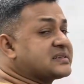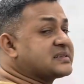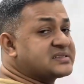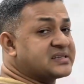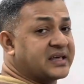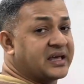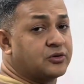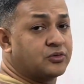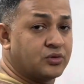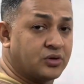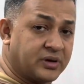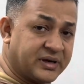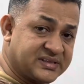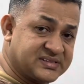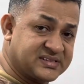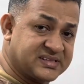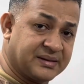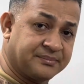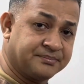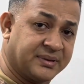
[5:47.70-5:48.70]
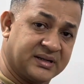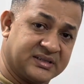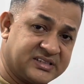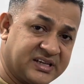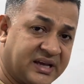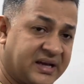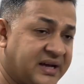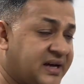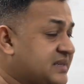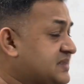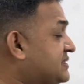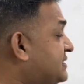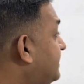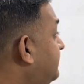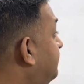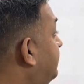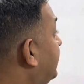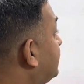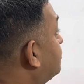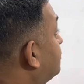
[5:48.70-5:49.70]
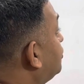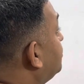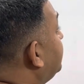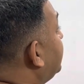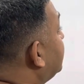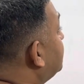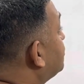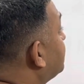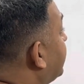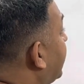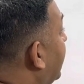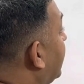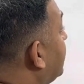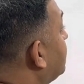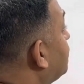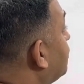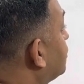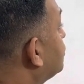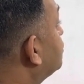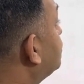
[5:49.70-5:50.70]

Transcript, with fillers: আছে এগুলো এক্সাম্পল ঠিক আছে বাট তুমি একটু খেয়াল করো